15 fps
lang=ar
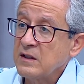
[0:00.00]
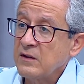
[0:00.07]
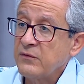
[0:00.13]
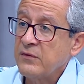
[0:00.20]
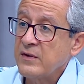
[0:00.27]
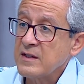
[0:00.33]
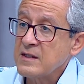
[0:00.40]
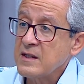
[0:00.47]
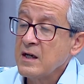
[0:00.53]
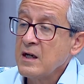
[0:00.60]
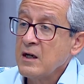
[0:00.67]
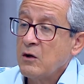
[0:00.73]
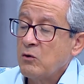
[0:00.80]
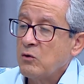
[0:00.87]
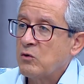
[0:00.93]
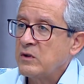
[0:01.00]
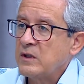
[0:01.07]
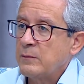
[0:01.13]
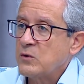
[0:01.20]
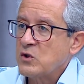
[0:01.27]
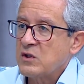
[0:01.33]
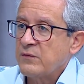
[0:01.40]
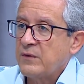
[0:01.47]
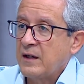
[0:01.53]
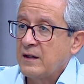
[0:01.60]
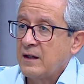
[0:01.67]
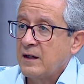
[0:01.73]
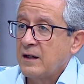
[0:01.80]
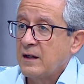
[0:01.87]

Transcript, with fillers: تتنفذ وكنا بنشرف على